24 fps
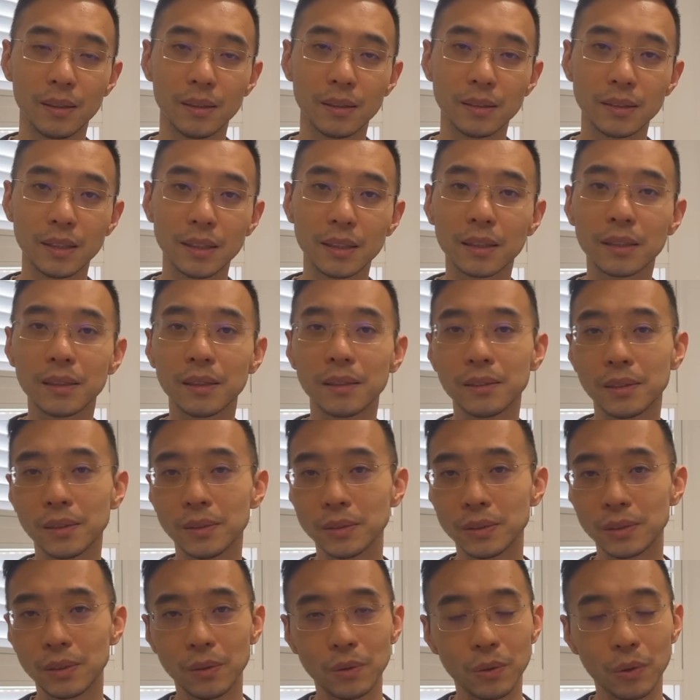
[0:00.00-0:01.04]
这个事情都
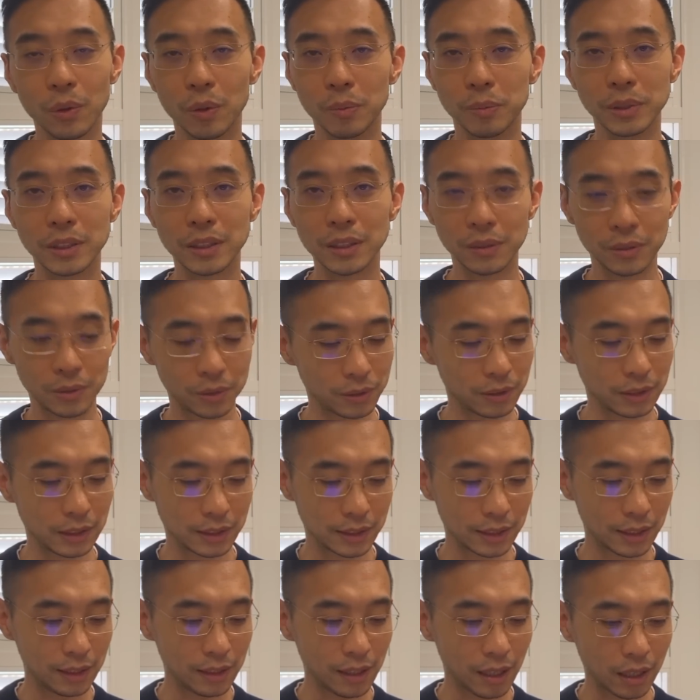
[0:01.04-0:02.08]
都捋不清楚。你
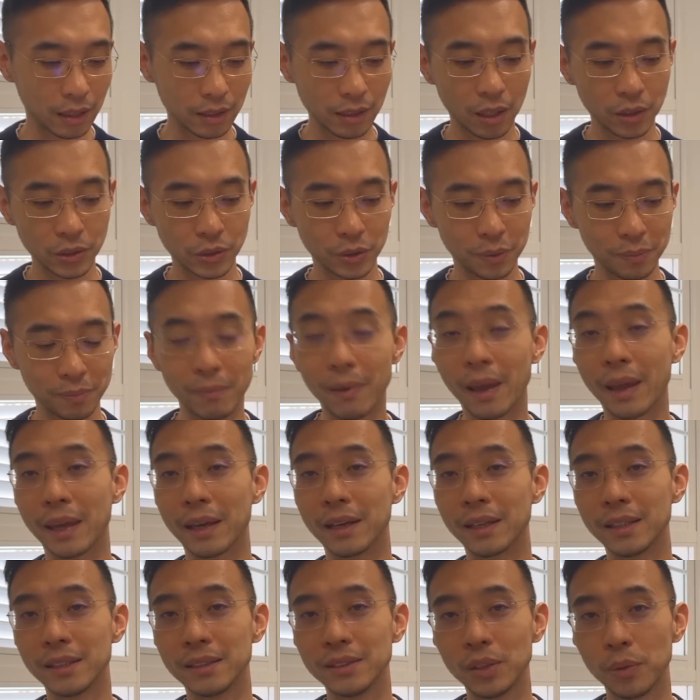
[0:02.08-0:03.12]
现在让要求每
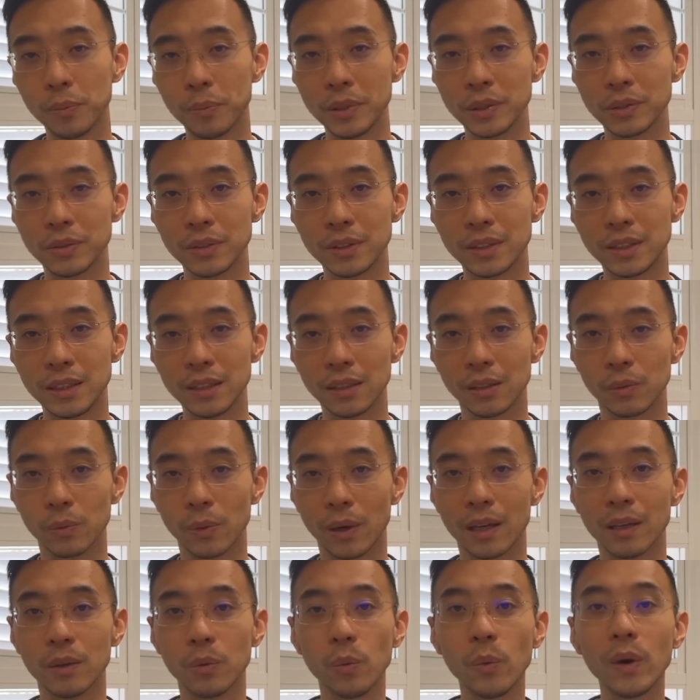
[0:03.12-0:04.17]
个人都必须敬
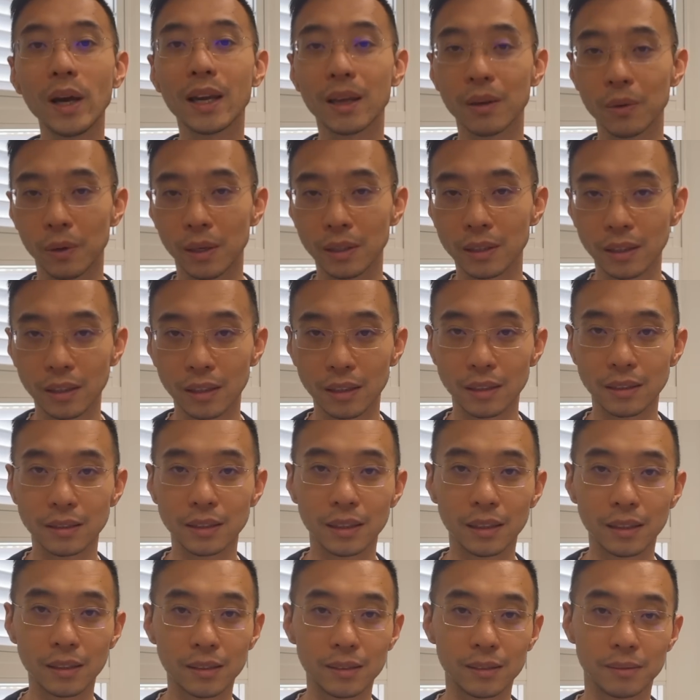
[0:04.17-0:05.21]
畏畏，我能理
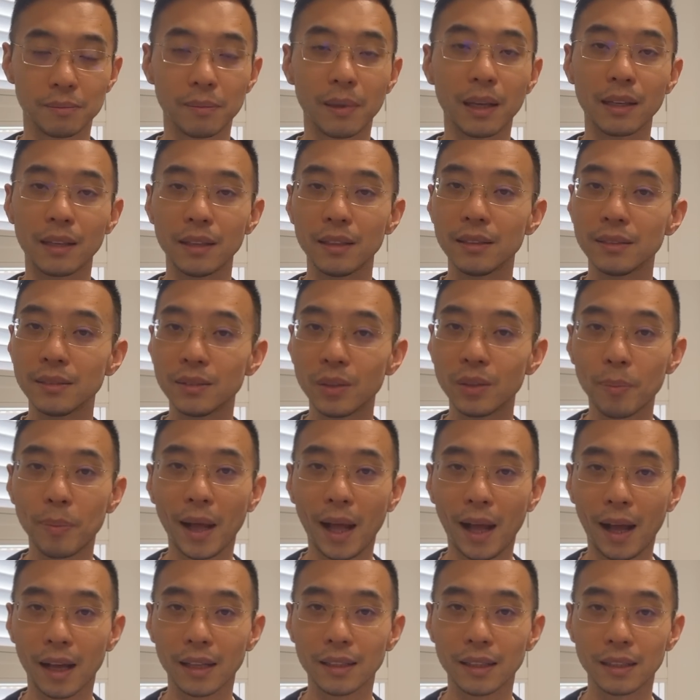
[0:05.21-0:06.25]
解是每个人都
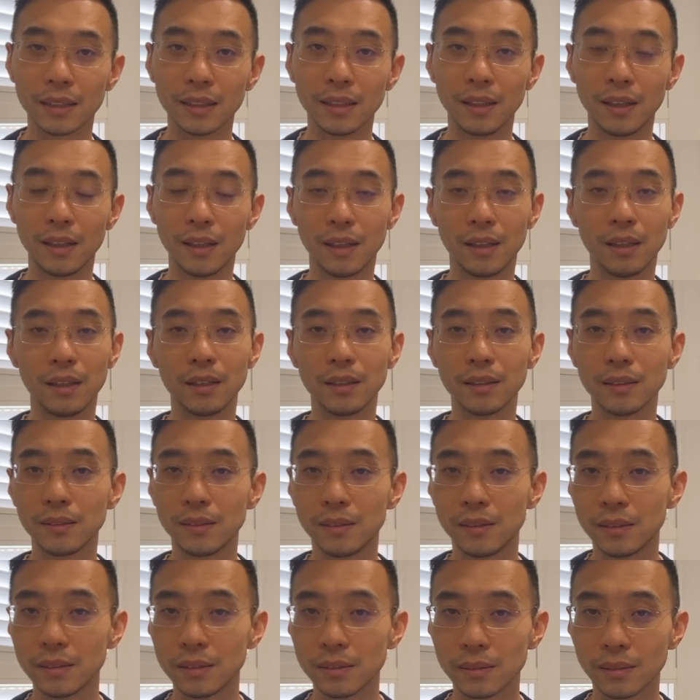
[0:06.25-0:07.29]
怕他，
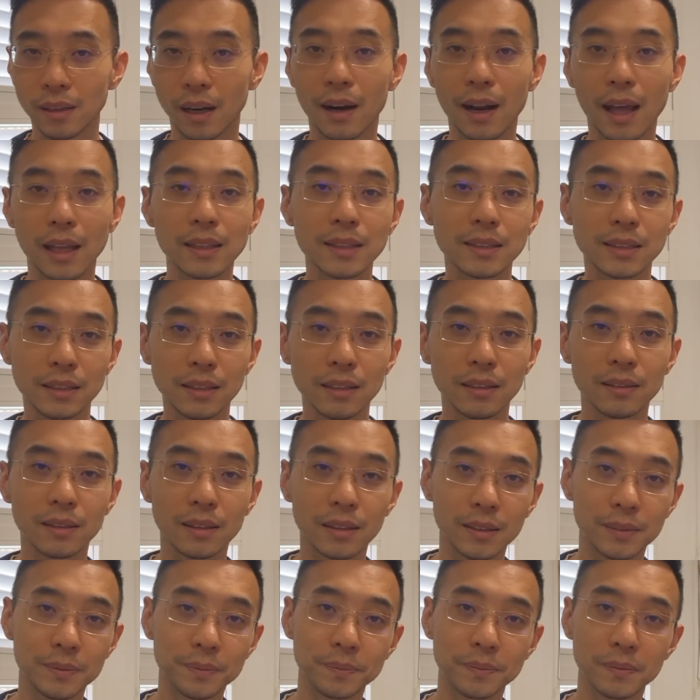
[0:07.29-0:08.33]
哪来的敬呢？
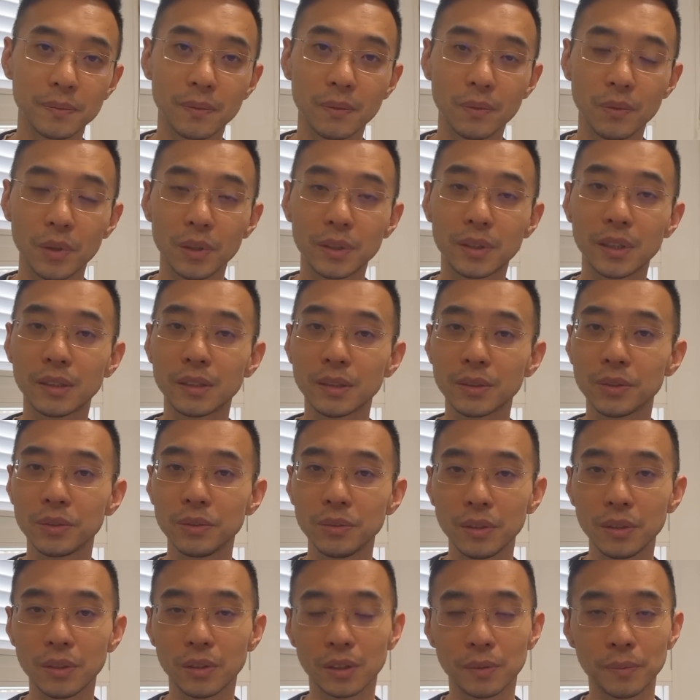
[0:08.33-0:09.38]
对这支军
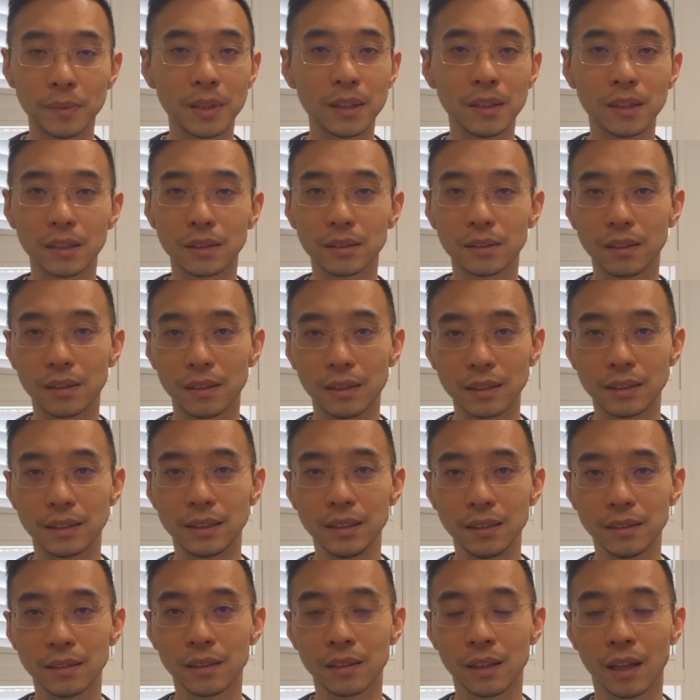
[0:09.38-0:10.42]
队有什么可可
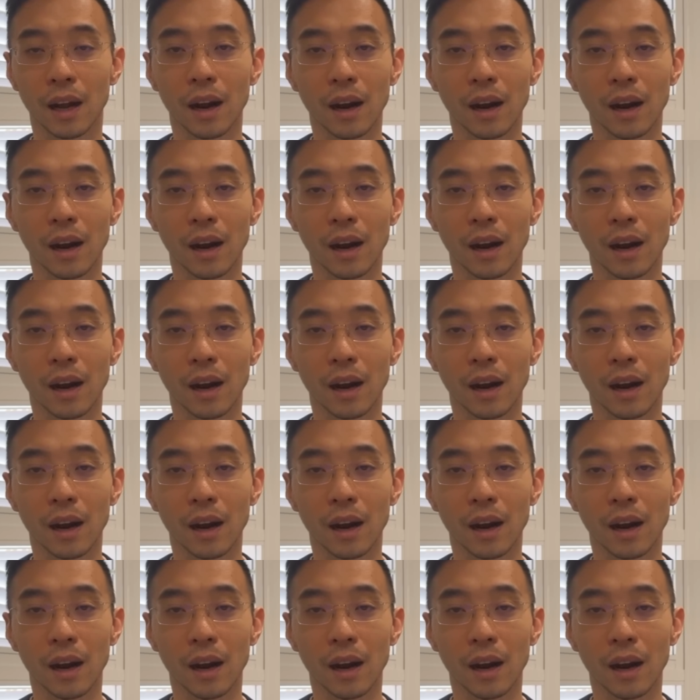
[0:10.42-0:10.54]
敬呢？